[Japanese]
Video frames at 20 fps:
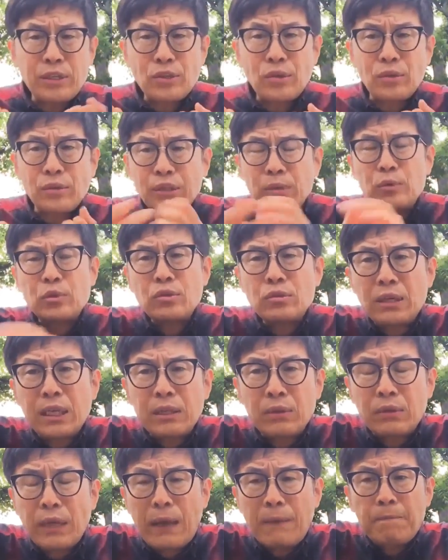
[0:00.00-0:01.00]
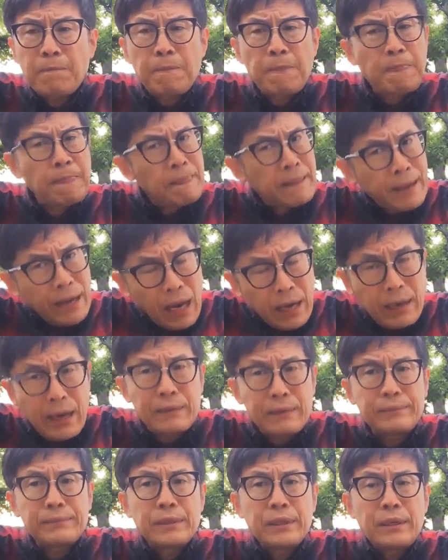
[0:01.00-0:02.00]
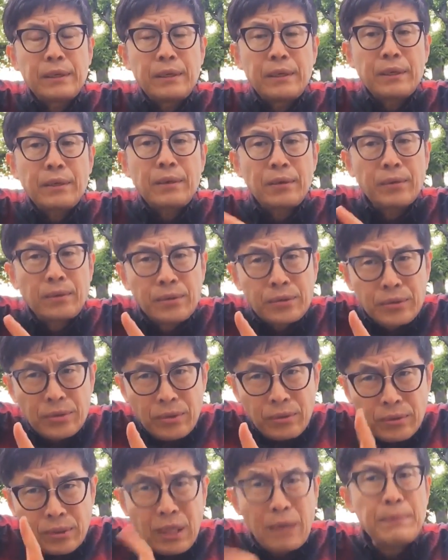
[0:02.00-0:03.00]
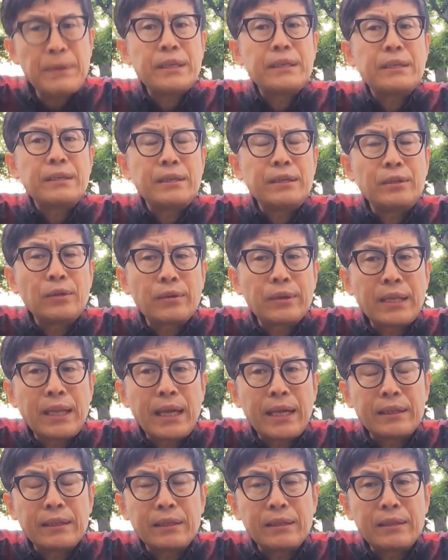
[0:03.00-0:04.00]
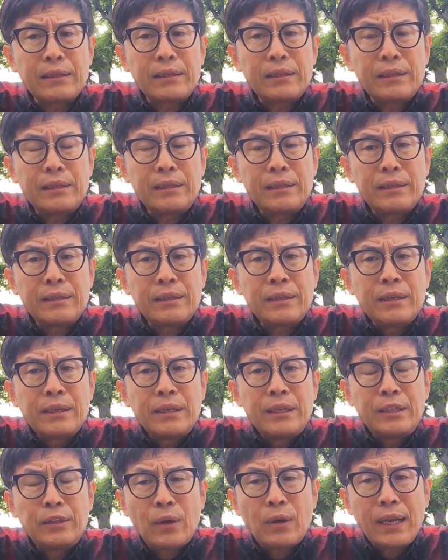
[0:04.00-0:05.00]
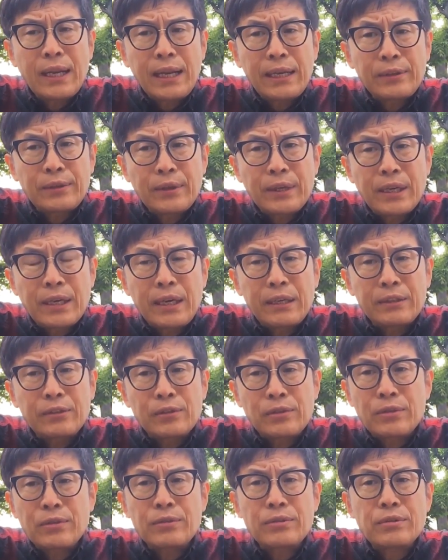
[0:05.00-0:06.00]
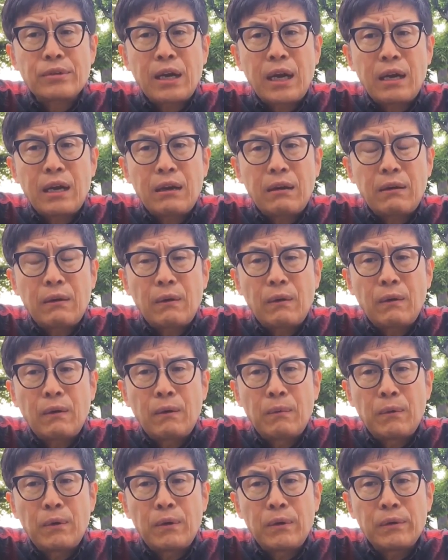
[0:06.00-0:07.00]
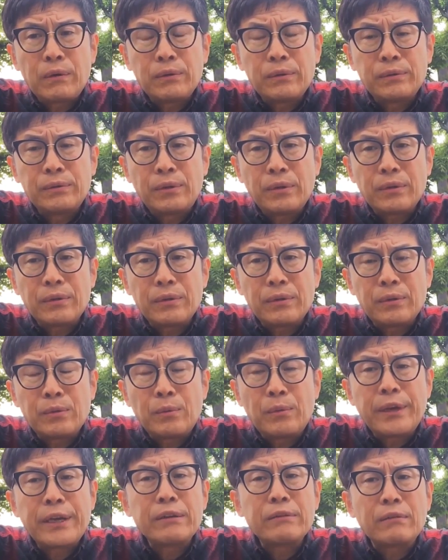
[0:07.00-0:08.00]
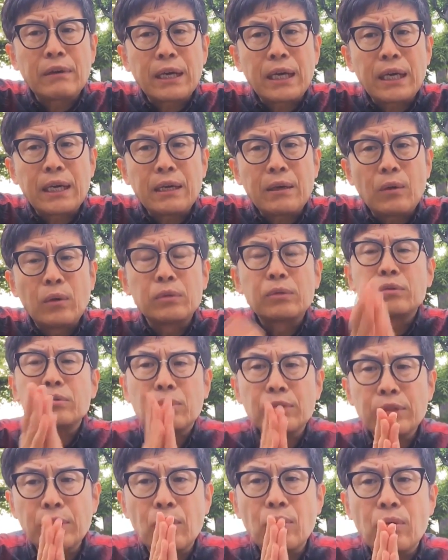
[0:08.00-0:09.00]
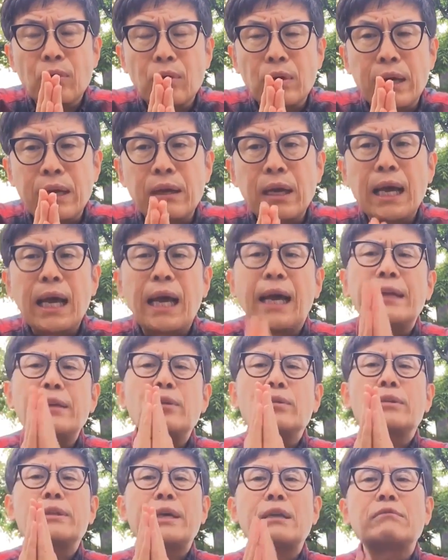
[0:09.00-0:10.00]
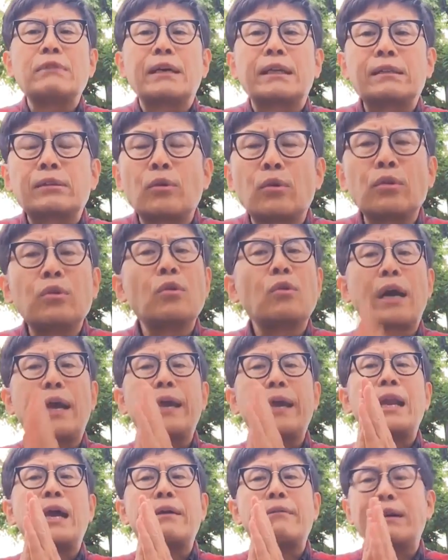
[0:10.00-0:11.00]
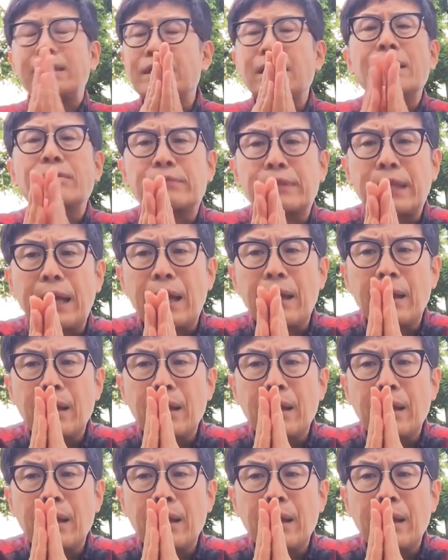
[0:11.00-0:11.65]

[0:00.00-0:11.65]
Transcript: しょう。でもその後で、あかん、この人のために祈らないといけないとその人が思えるのか。本当に心から、あ、祈ってやるわ、俺の方が偉いわじゃなくて、